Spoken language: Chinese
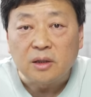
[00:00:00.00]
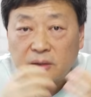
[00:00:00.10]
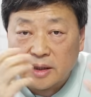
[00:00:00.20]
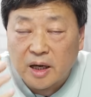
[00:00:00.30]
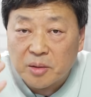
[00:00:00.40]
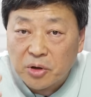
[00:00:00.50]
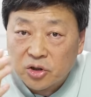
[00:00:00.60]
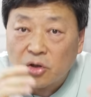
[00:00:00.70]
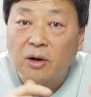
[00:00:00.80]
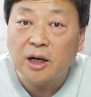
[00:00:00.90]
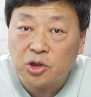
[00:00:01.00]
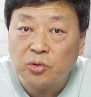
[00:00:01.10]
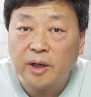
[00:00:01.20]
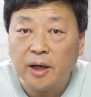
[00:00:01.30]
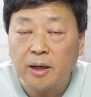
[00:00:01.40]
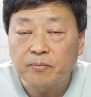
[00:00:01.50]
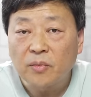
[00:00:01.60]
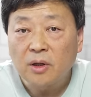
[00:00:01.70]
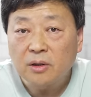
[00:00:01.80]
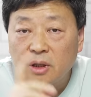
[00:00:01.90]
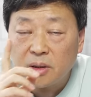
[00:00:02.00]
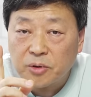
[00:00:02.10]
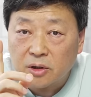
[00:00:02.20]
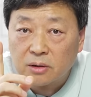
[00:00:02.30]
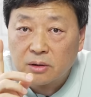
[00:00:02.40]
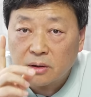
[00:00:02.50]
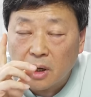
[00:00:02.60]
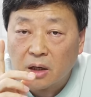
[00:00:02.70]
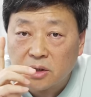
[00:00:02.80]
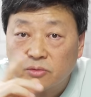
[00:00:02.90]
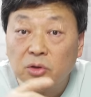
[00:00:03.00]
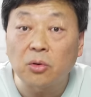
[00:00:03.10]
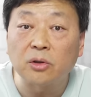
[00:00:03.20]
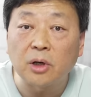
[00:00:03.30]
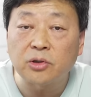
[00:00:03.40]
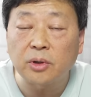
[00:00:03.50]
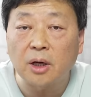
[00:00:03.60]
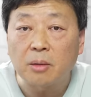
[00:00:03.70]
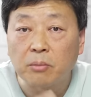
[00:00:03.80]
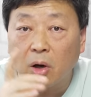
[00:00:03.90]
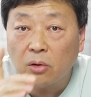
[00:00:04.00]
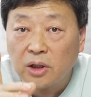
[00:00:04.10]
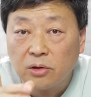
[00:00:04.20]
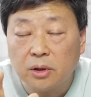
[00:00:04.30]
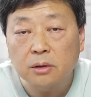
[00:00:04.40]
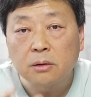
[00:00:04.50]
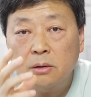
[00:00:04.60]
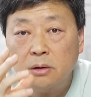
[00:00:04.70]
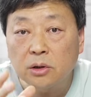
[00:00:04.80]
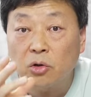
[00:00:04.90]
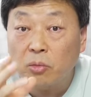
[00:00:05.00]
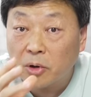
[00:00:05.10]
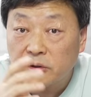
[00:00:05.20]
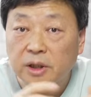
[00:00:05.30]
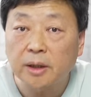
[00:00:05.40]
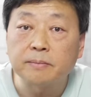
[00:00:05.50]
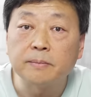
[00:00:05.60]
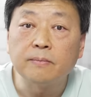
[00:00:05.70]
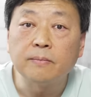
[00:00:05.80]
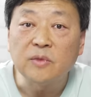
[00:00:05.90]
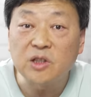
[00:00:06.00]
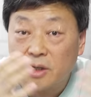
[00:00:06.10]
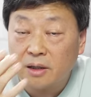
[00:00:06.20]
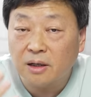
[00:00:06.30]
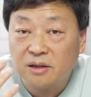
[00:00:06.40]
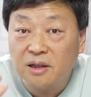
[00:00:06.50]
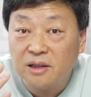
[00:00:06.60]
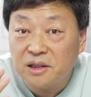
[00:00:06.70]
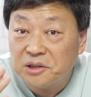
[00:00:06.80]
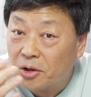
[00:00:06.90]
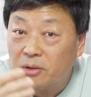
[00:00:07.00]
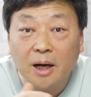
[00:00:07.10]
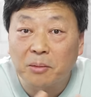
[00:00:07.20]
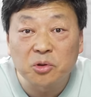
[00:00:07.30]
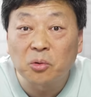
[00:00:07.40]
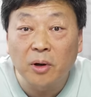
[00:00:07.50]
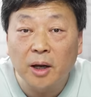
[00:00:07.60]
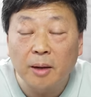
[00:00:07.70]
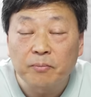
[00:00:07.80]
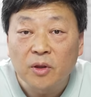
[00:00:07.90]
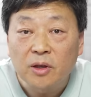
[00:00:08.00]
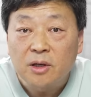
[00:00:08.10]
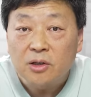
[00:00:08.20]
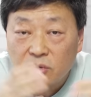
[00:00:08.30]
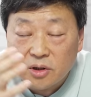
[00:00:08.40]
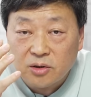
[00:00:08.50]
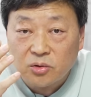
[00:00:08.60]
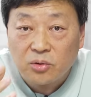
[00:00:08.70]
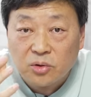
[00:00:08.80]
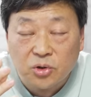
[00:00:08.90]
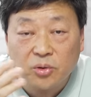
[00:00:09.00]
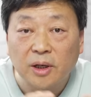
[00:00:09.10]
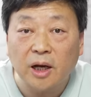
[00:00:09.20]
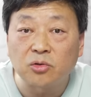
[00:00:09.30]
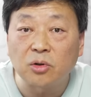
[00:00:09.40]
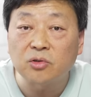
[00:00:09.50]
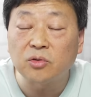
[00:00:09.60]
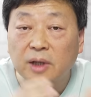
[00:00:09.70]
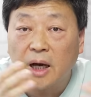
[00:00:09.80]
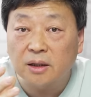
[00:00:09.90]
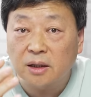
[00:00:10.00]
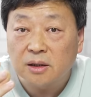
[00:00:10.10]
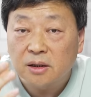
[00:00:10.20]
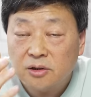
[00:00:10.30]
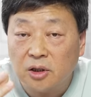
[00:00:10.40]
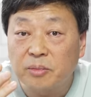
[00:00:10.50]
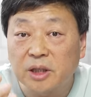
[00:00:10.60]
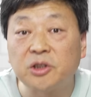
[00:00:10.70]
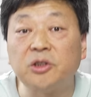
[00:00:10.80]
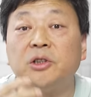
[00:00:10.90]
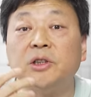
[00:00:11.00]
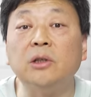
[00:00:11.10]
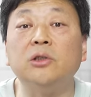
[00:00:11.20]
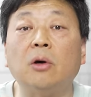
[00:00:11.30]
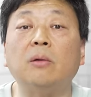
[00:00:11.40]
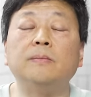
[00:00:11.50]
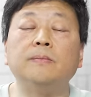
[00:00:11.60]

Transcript: 大家也不要小看水啊。那一瓶康师傅的矿泉水啊，毛利润六毛钱，你想想，这跟印钞差不多呀。所以对于水来说，最大的成本其实是营销。